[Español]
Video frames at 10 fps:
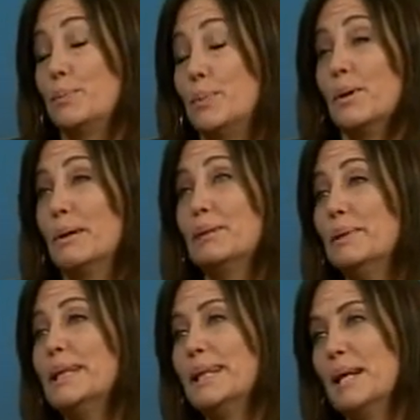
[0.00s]

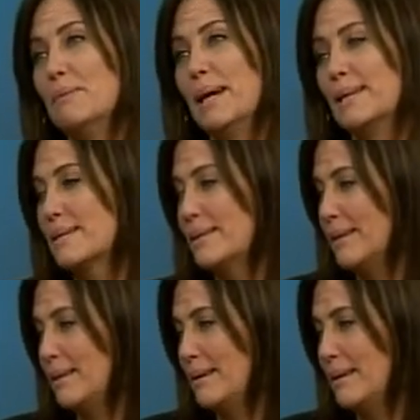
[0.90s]
Probablemente la más
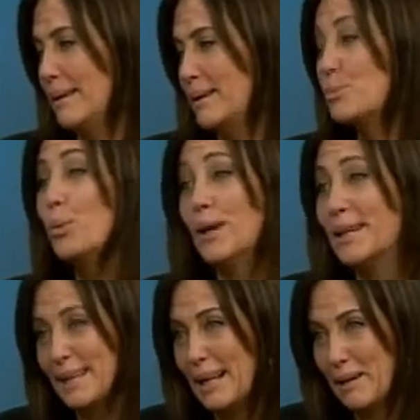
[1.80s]
eh, expuesta,